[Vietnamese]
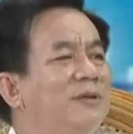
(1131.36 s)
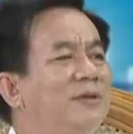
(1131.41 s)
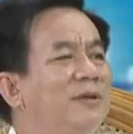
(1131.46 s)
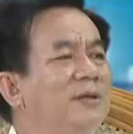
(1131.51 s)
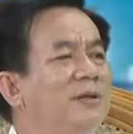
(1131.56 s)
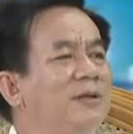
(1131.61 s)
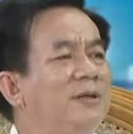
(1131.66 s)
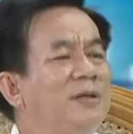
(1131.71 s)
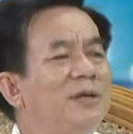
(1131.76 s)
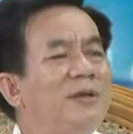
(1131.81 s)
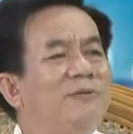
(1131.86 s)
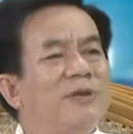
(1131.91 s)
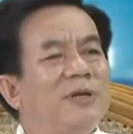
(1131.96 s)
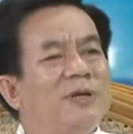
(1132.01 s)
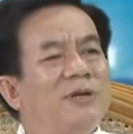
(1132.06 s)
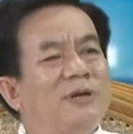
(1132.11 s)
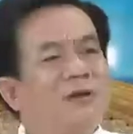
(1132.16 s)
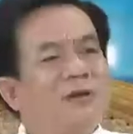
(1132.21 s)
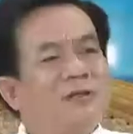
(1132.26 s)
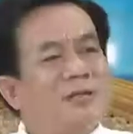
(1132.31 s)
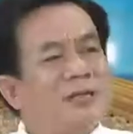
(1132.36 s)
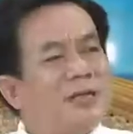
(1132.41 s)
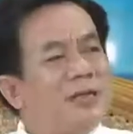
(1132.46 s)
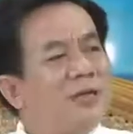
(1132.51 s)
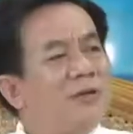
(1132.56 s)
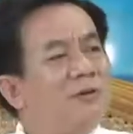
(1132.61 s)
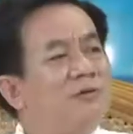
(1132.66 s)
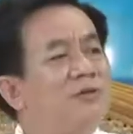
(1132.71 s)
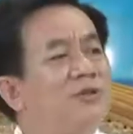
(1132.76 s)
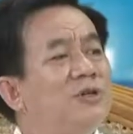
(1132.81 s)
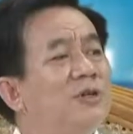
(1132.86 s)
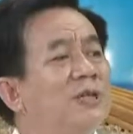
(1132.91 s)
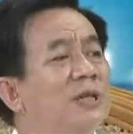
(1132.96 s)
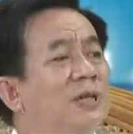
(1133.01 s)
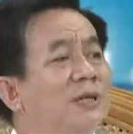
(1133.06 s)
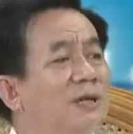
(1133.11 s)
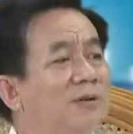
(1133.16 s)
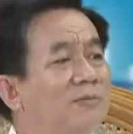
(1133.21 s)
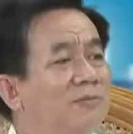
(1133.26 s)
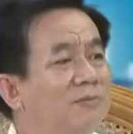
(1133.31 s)
thì cái việc đó sẽ cứu chữa thành
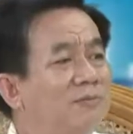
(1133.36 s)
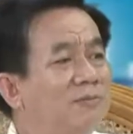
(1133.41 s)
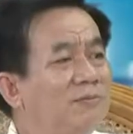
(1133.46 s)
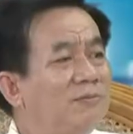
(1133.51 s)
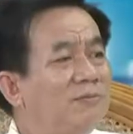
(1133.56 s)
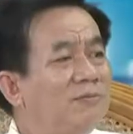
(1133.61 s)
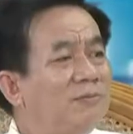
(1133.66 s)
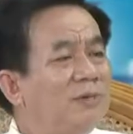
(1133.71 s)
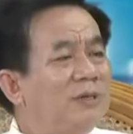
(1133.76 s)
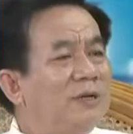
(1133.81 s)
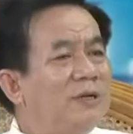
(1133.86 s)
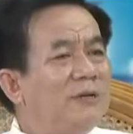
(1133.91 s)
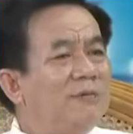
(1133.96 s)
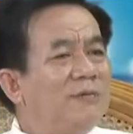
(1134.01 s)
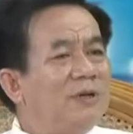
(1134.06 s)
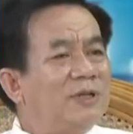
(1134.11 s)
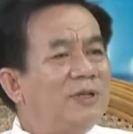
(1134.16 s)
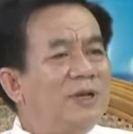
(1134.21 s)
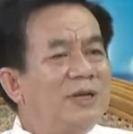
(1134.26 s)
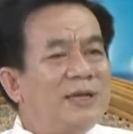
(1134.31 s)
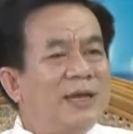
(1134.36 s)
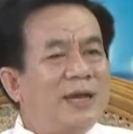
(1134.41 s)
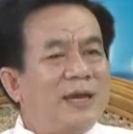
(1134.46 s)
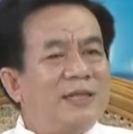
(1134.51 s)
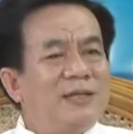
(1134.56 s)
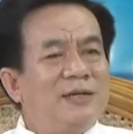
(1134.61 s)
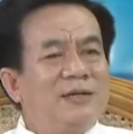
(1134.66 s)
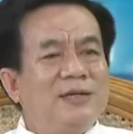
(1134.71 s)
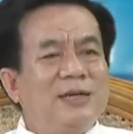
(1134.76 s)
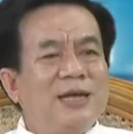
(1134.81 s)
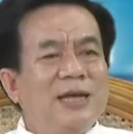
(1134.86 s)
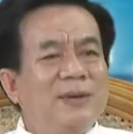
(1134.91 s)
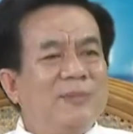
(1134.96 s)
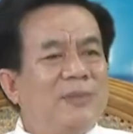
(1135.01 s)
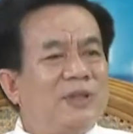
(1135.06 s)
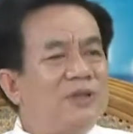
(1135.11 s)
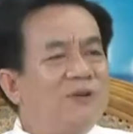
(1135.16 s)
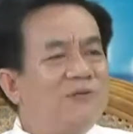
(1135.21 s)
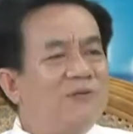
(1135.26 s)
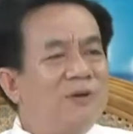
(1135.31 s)
công. Yeah. Dạ. Và tất cả những ca mà
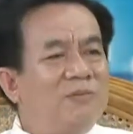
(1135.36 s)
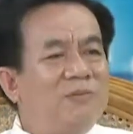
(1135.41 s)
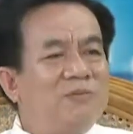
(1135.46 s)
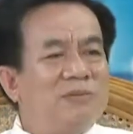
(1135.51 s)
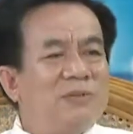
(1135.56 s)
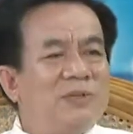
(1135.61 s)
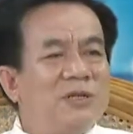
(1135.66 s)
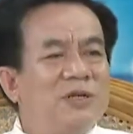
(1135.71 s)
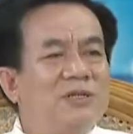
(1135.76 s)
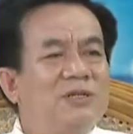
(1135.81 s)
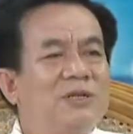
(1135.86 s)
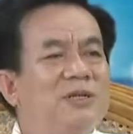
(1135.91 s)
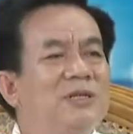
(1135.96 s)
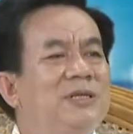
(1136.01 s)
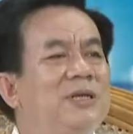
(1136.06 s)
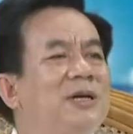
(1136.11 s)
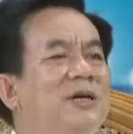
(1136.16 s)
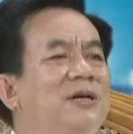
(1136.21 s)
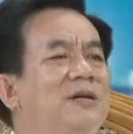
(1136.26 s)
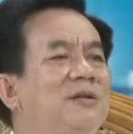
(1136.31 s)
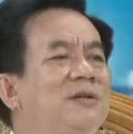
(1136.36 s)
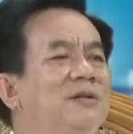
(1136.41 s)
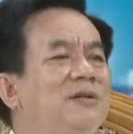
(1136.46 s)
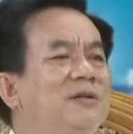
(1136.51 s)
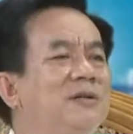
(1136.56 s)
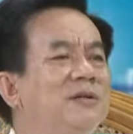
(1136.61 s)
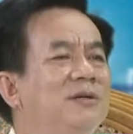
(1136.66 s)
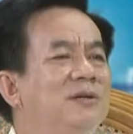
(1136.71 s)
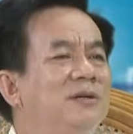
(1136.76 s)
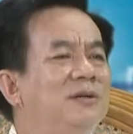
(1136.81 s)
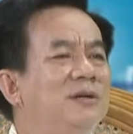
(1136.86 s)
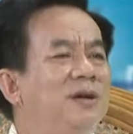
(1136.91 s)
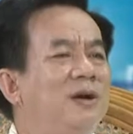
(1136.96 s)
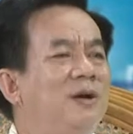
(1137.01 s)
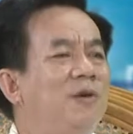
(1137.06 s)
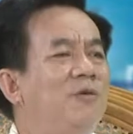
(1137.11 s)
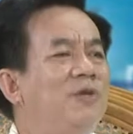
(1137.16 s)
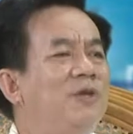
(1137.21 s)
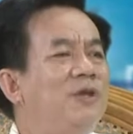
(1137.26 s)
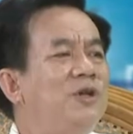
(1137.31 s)
tử vong từ trước đến giờ
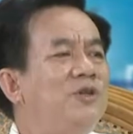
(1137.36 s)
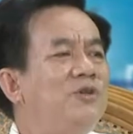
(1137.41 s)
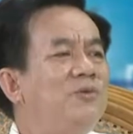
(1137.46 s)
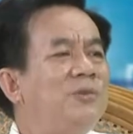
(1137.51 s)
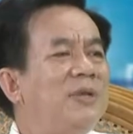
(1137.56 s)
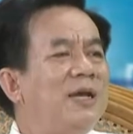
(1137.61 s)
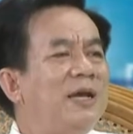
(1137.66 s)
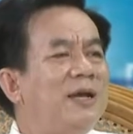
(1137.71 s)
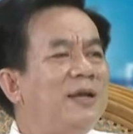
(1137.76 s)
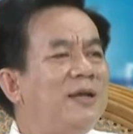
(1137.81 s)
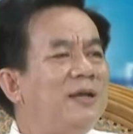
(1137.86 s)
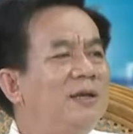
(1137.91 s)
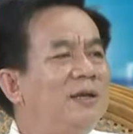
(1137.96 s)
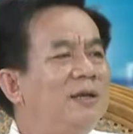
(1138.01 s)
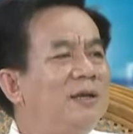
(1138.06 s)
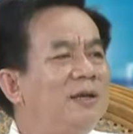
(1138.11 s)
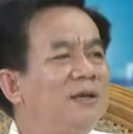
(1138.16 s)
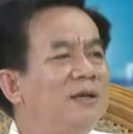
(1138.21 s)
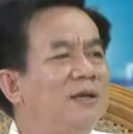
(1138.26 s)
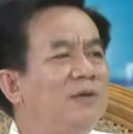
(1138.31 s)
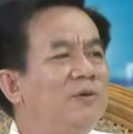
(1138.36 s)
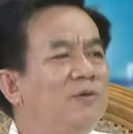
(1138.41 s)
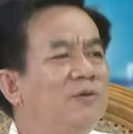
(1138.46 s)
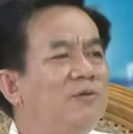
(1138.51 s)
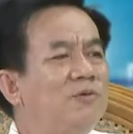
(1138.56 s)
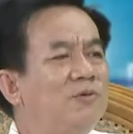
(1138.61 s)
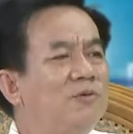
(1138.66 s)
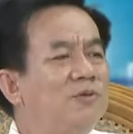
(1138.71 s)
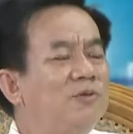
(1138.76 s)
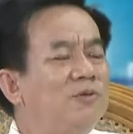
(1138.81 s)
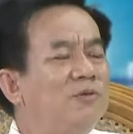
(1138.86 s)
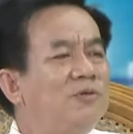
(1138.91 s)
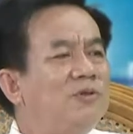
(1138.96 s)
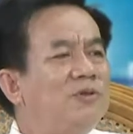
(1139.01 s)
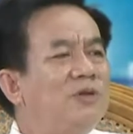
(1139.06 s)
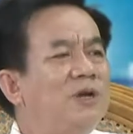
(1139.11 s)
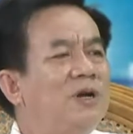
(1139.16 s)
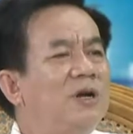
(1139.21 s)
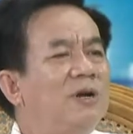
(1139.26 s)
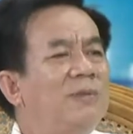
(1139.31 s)
hầu như chúng ta đều
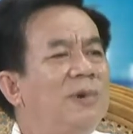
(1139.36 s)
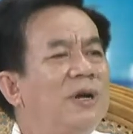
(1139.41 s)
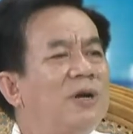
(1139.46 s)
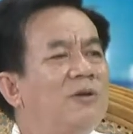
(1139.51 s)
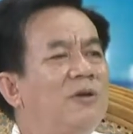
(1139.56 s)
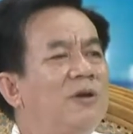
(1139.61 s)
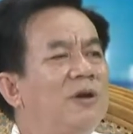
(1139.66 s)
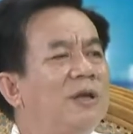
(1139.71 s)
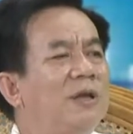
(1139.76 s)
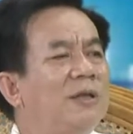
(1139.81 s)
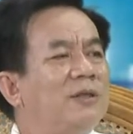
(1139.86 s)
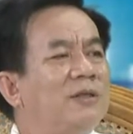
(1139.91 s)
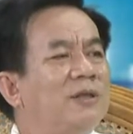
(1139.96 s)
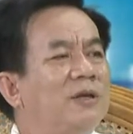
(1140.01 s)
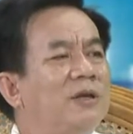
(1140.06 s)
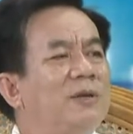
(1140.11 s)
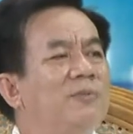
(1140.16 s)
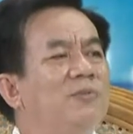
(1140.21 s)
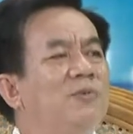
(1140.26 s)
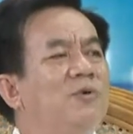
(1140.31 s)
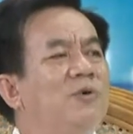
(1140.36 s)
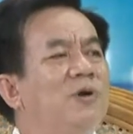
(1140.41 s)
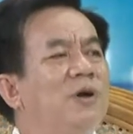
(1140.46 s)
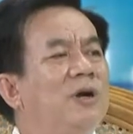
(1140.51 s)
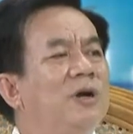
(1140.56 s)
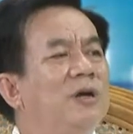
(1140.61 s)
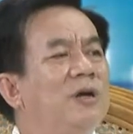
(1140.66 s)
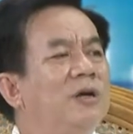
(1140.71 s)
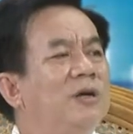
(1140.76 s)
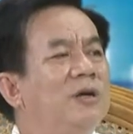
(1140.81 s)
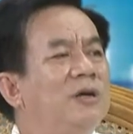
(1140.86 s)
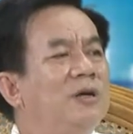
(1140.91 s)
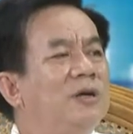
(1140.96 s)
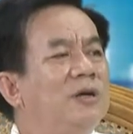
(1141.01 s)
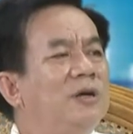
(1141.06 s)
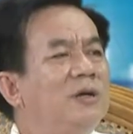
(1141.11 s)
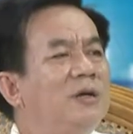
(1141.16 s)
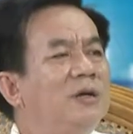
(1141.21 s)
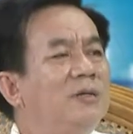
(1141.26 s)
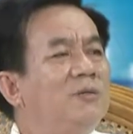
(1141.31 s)
cho bà con là tự mua
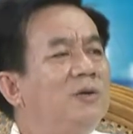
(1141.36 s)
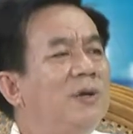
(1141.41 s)
thuốc ở